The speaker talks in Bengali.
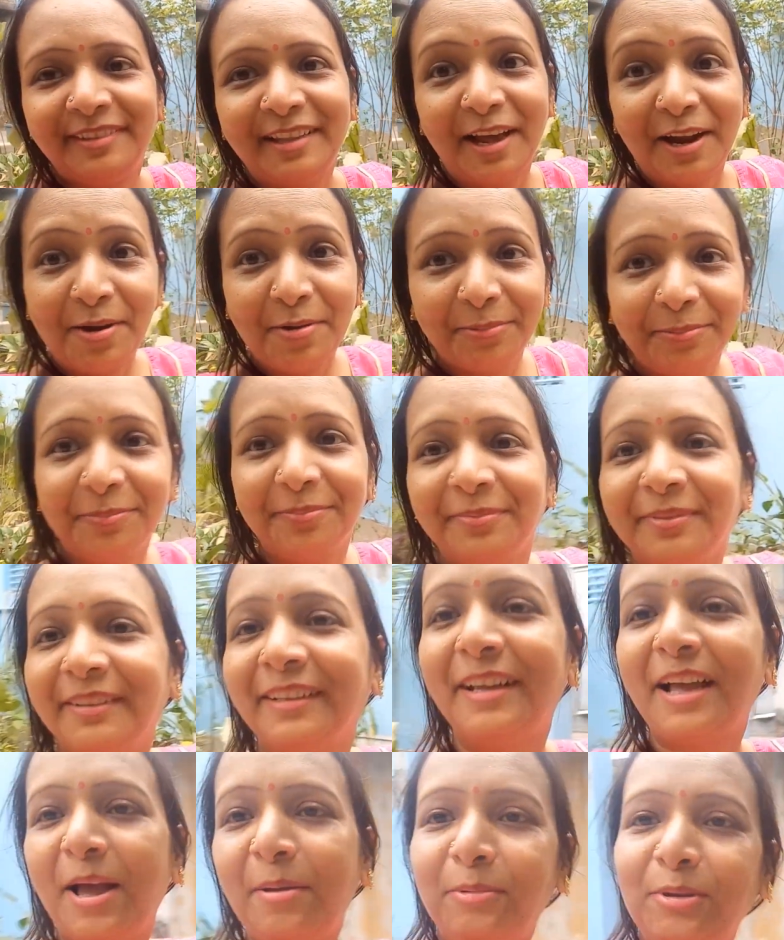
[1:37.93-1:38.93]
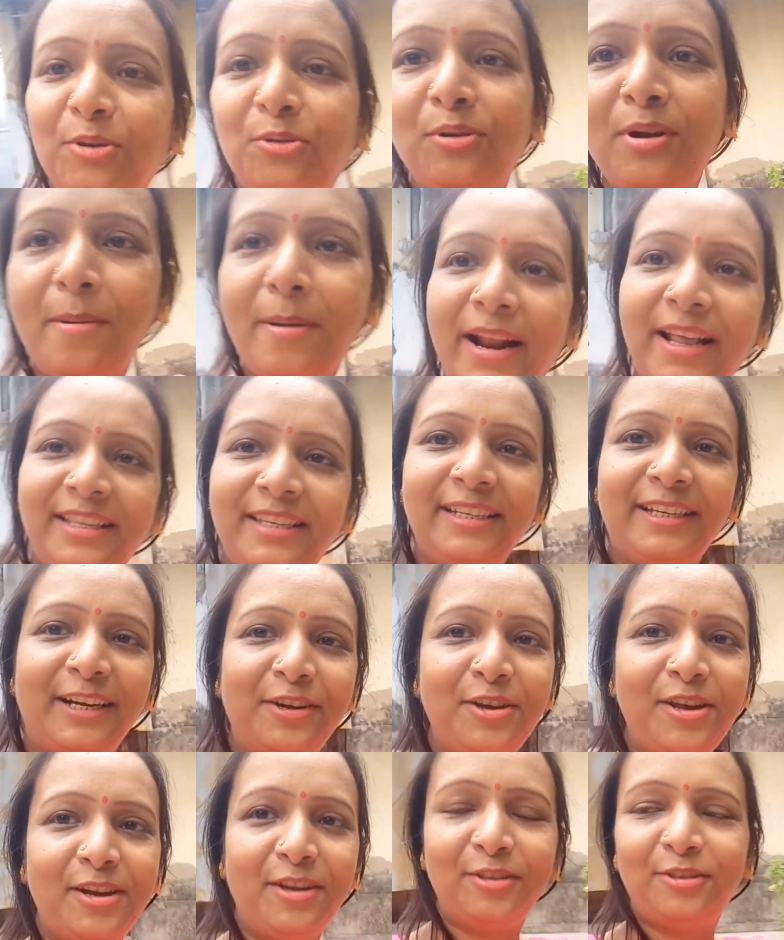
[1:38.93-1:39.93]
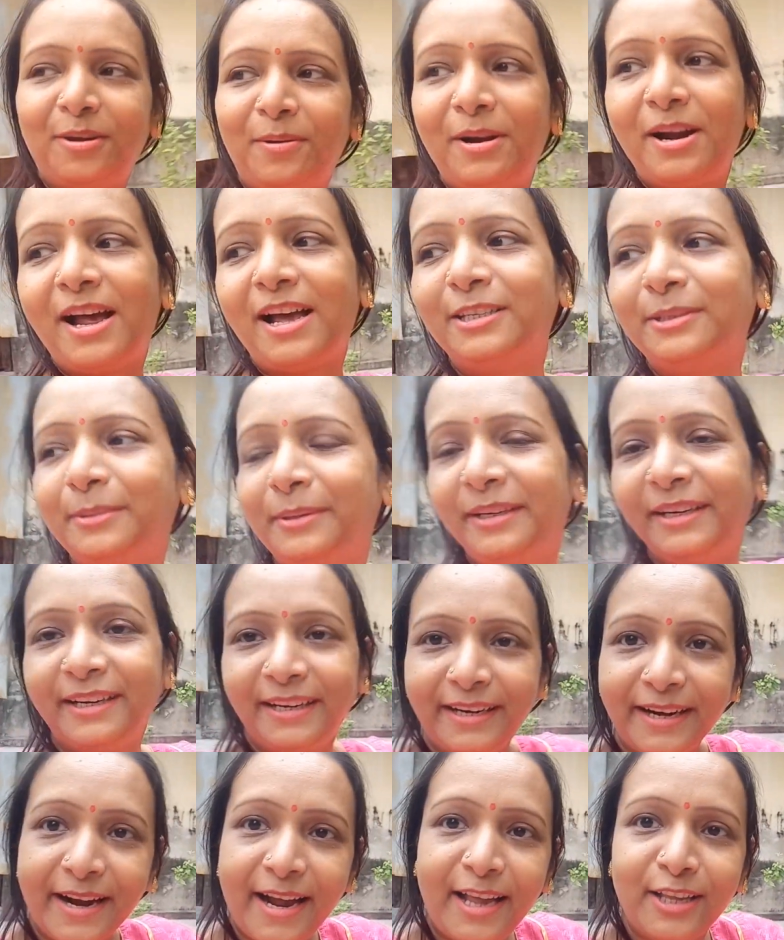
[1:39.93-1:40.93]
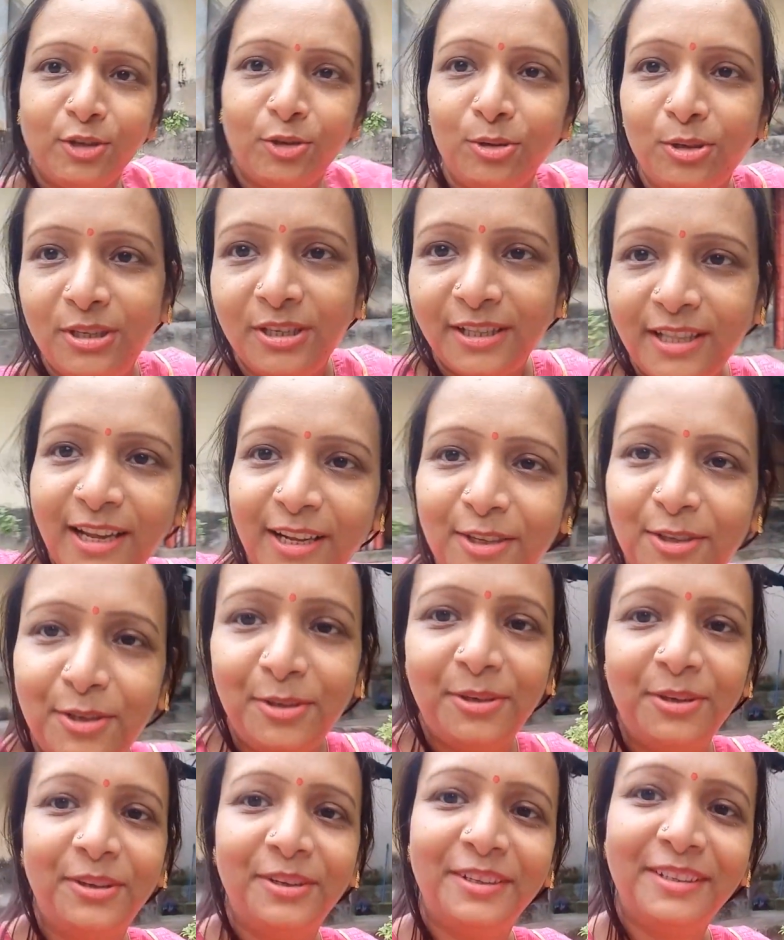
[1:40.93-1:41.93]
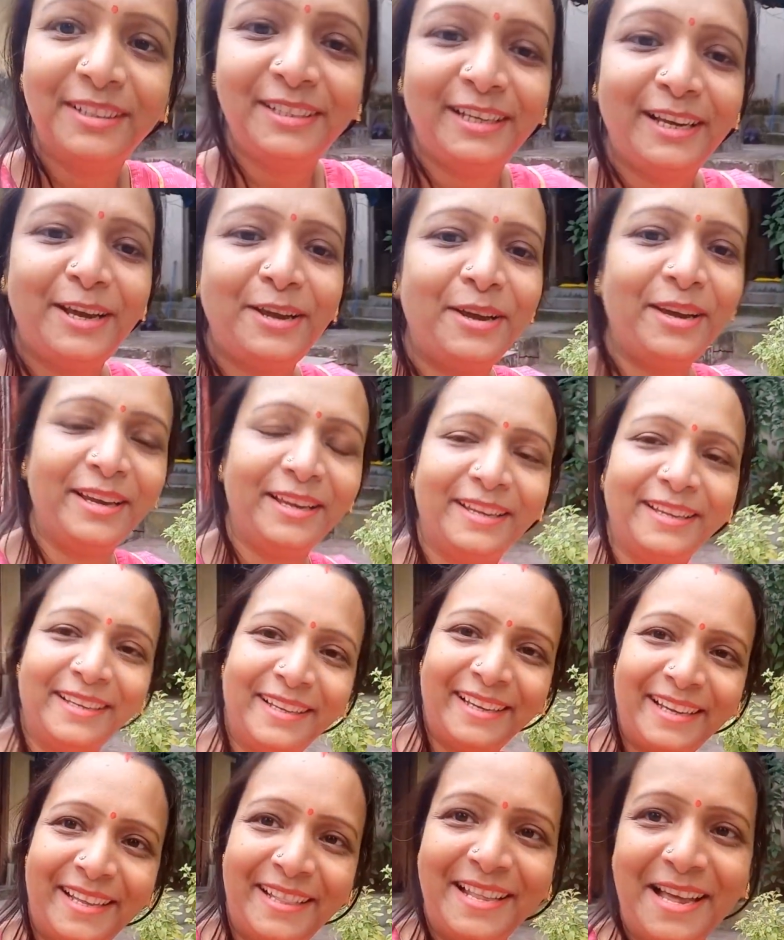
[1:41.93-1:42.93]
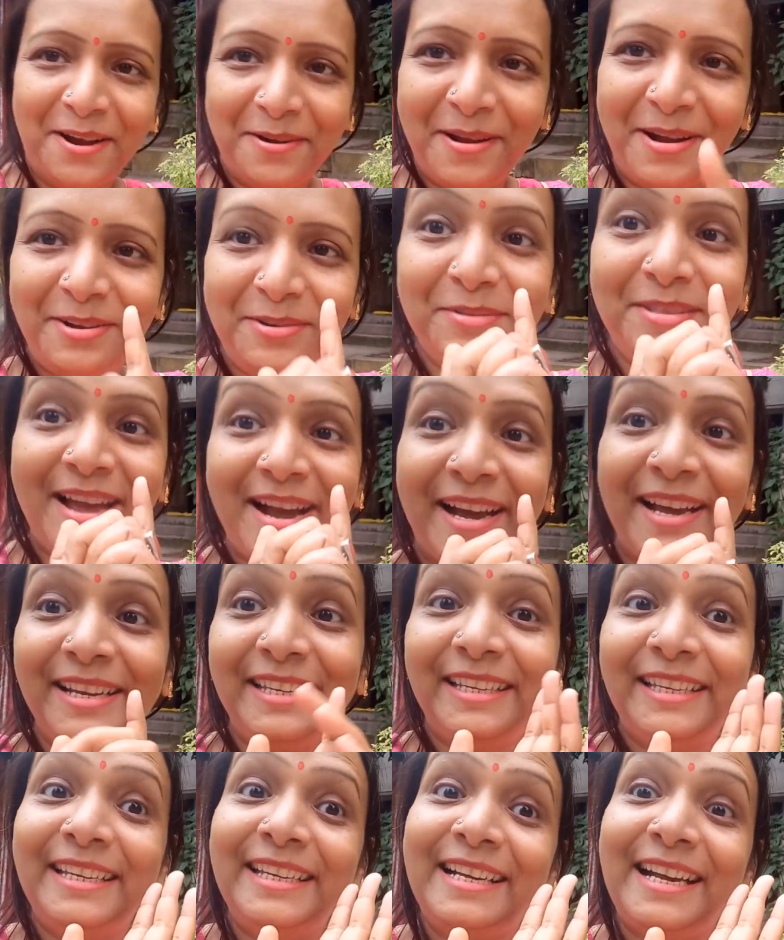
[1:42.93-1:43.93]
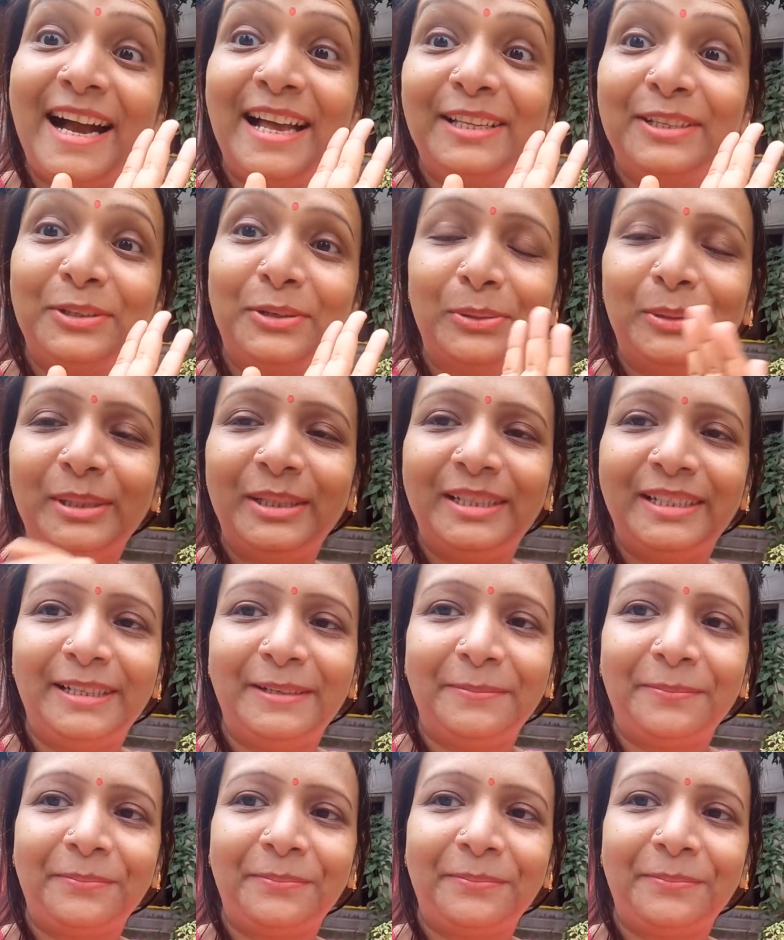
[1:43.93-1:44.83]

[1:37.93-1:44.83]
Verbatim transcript: তারাও আমি ঘুরে বেড়াচ্ছি কেন জানো তো আমার হাজব্যান্ড এখানটা কাজ করছে তার জন্য তারা একটু দেখায় কি কাজ করছে